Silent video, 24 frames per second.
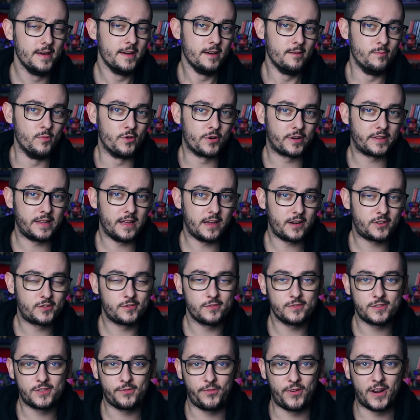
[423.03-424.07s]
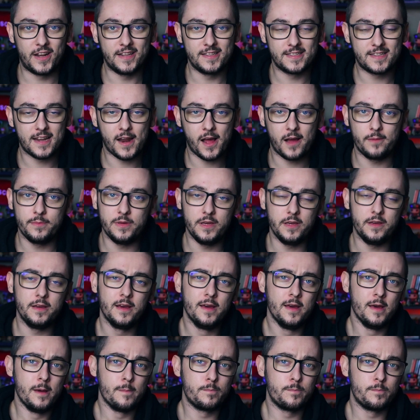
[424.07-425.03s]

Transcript: morderczą z frędzlami,